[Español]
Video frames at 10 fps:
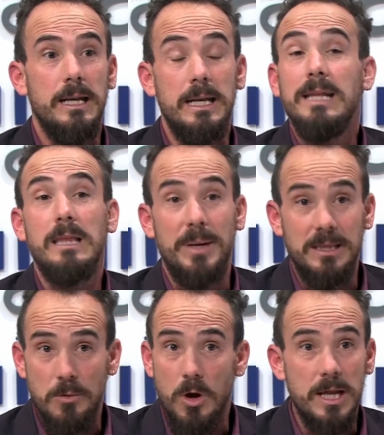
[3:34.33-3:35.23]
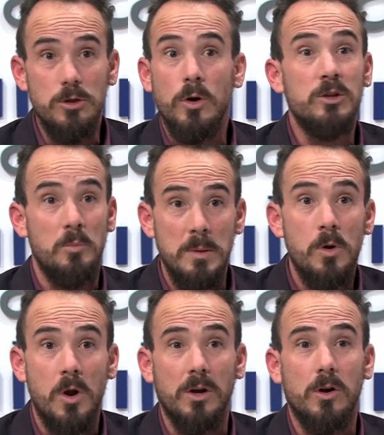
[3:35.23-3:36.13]
netamente violentos, ellos
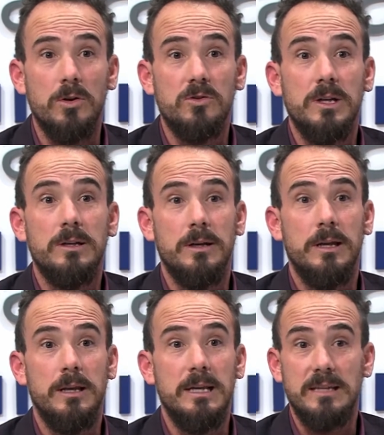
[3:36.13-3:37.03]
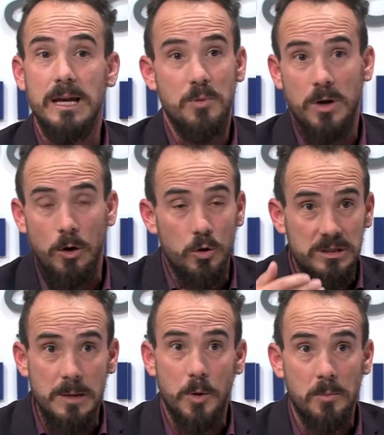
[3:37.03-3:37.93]
mismos lo reconocen en esa época, lo
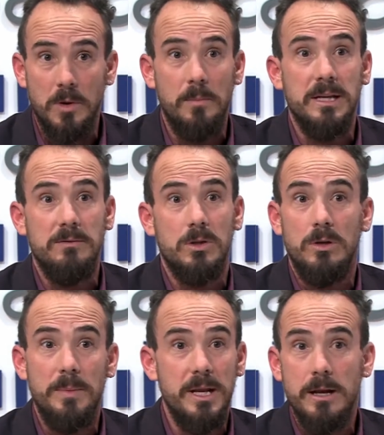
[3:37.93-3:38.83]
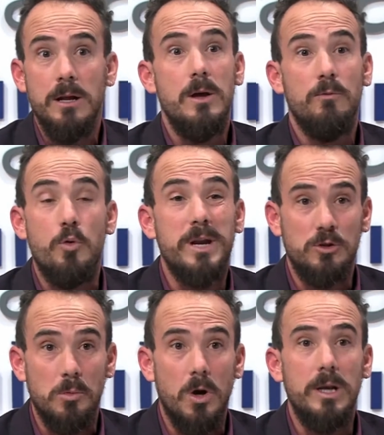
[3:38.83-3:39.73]
dice el propio manifiesto liminar, fue un
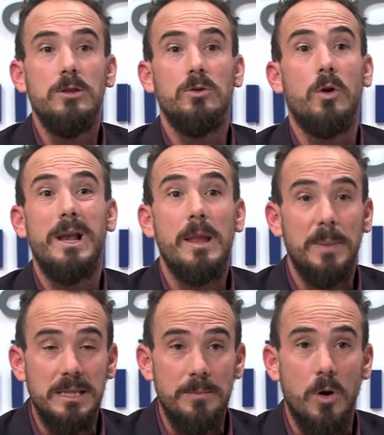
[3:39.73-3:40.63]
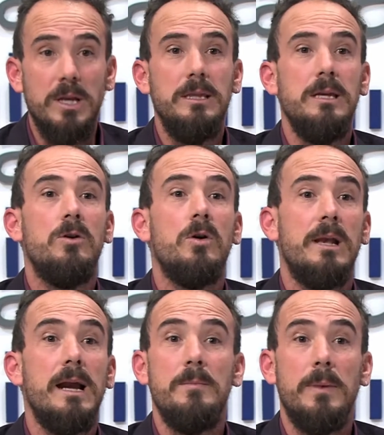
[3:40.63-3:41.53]
hecho violento, claramente político,
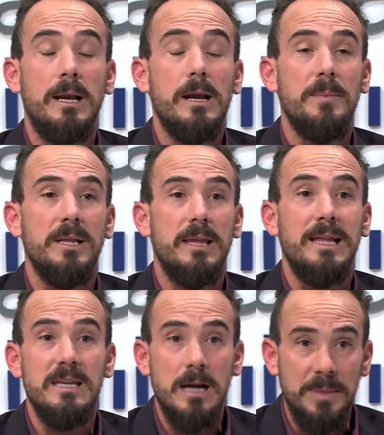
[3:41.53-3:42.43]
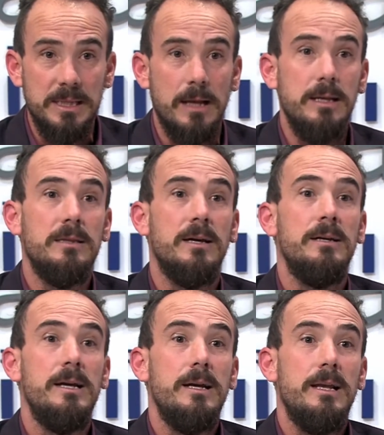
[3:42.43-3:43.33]
claramente anticapitalista,